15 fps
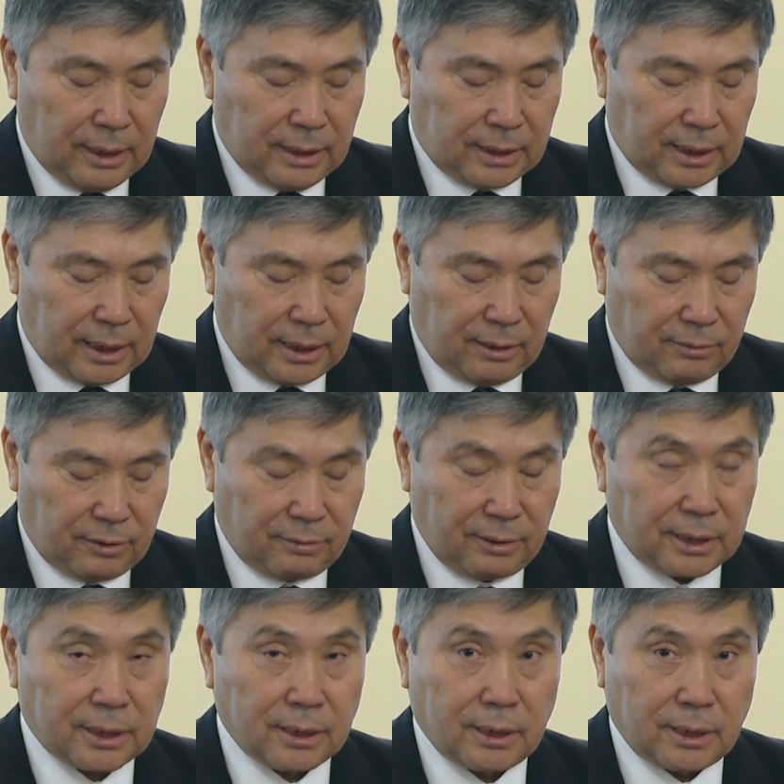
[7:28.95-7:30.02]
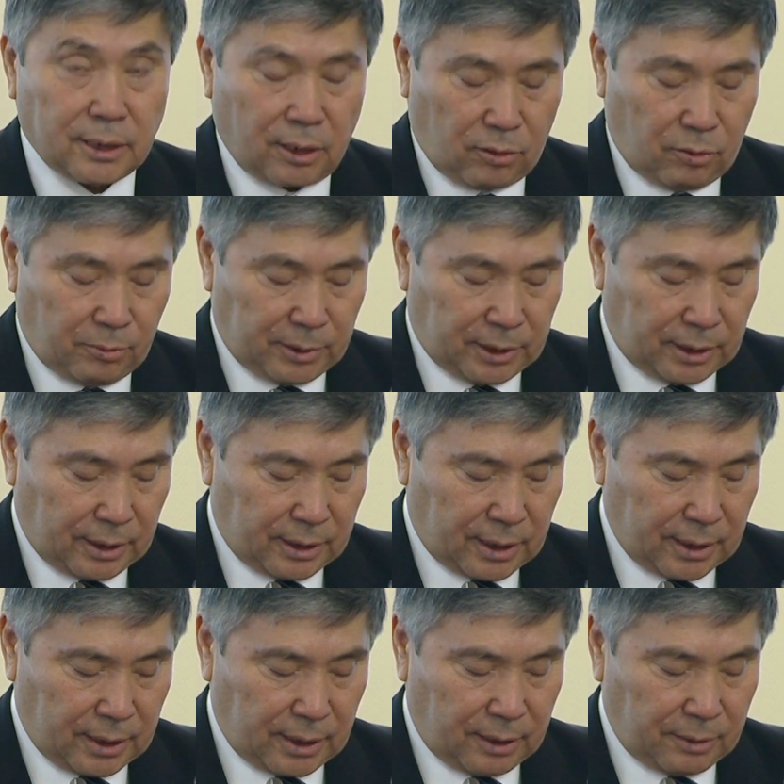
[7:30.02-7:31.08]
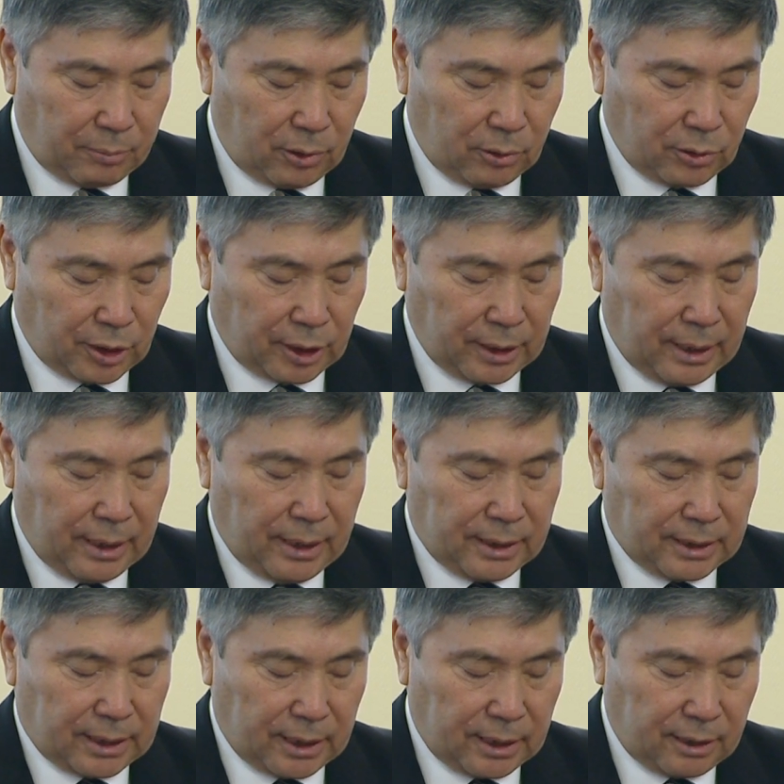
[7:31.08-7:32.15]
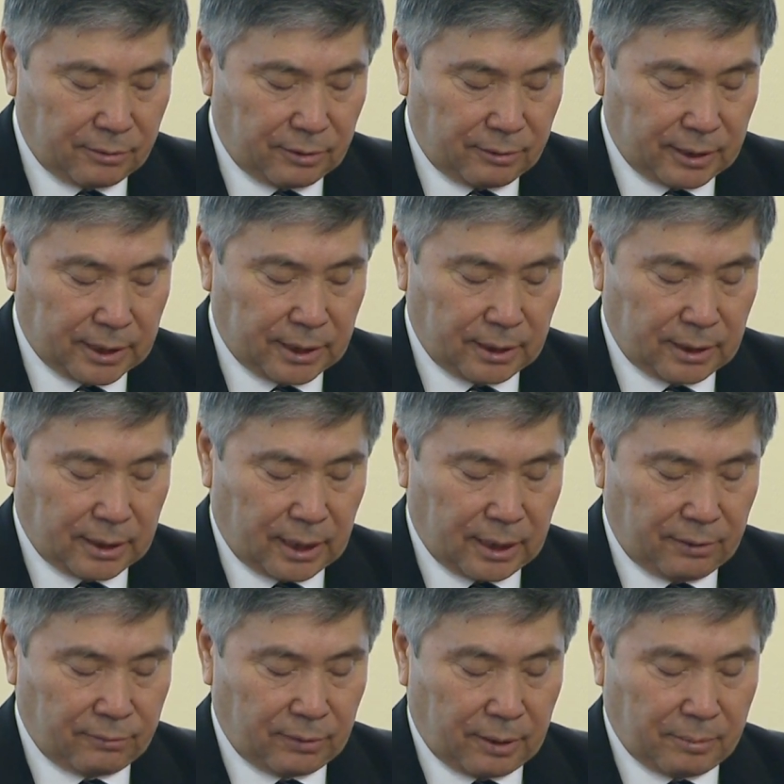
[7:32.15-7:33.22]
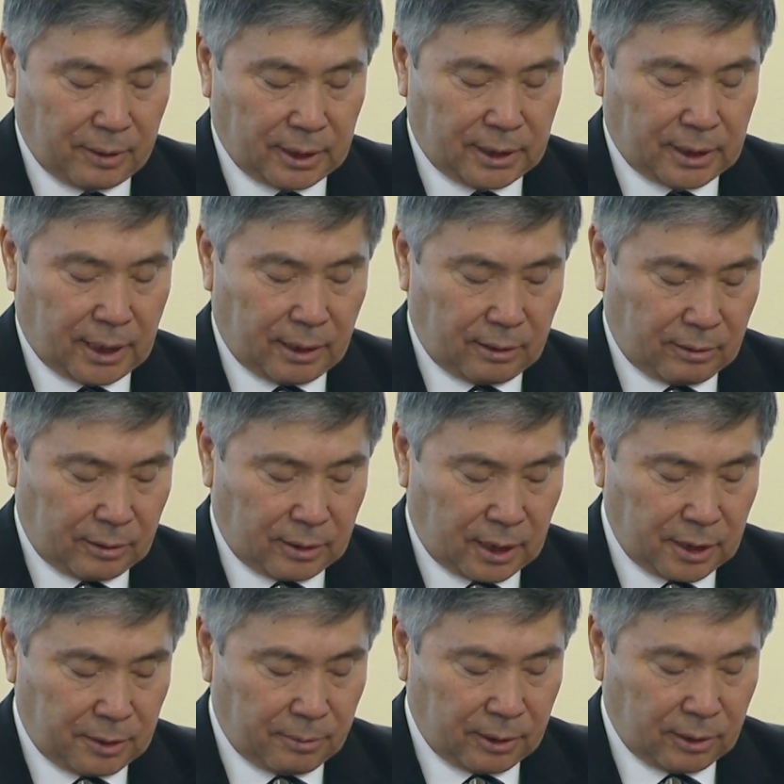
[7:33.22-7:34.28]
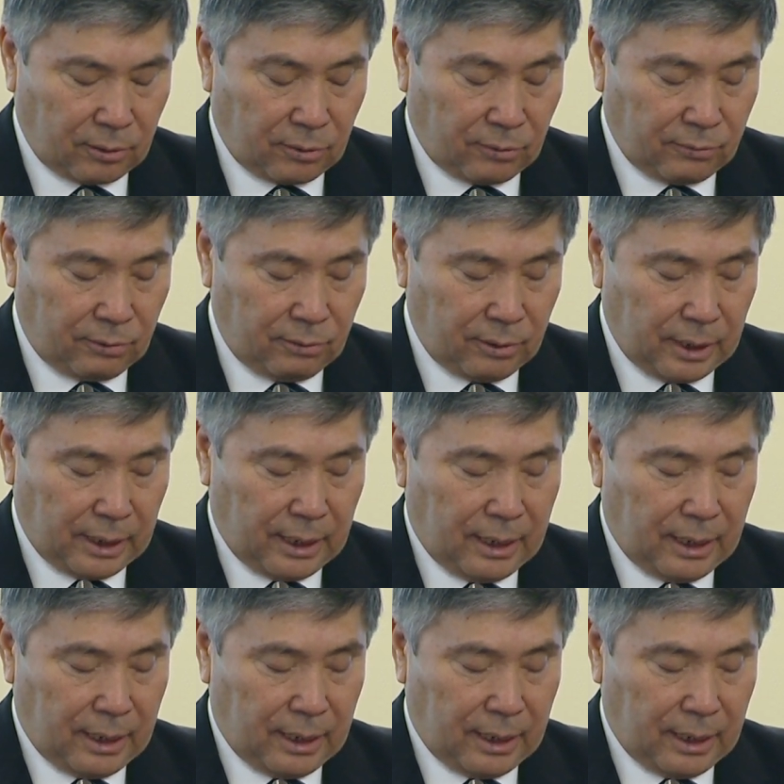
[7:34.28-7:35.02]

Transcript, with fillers: средневзвешенной закупочной цены плюс средневзвешенный тариф на магистральную транспортировку.